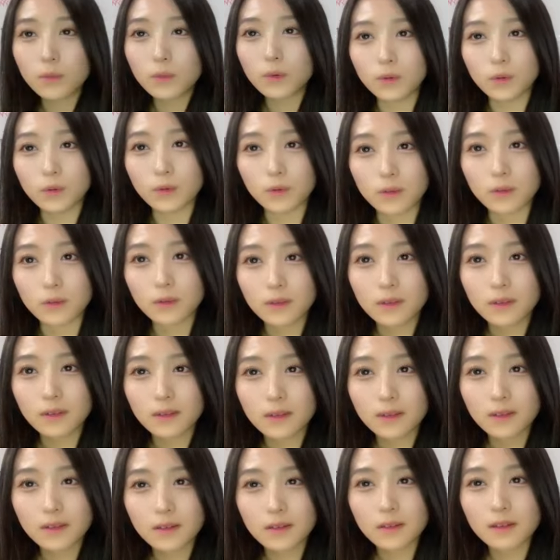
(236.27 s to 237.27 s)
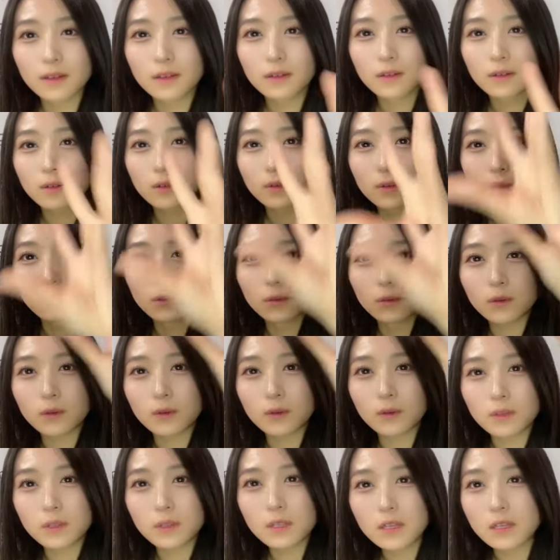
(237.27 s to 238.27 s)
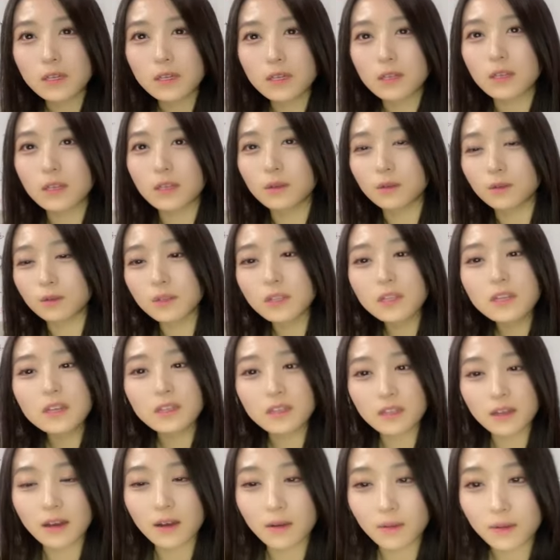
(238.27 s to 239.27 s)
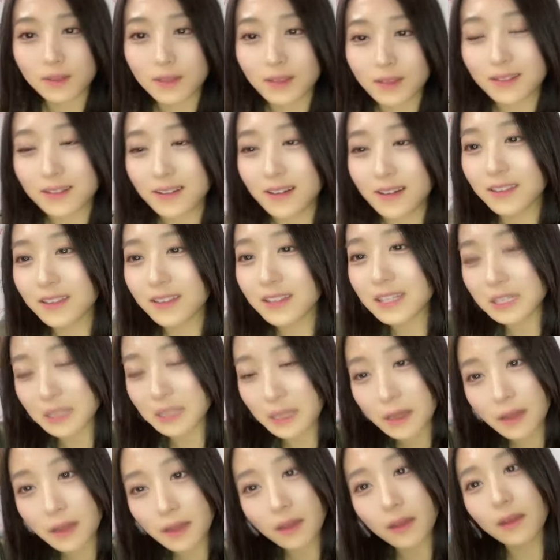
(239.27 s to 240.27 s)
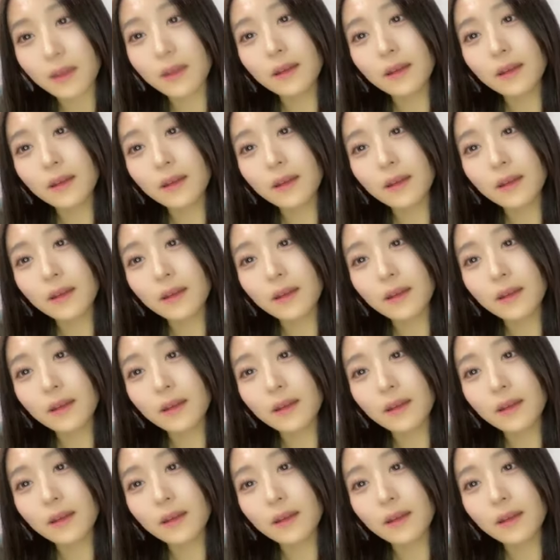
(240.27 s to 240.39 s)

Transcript: もうこの2匹のリーダーみたいな感じで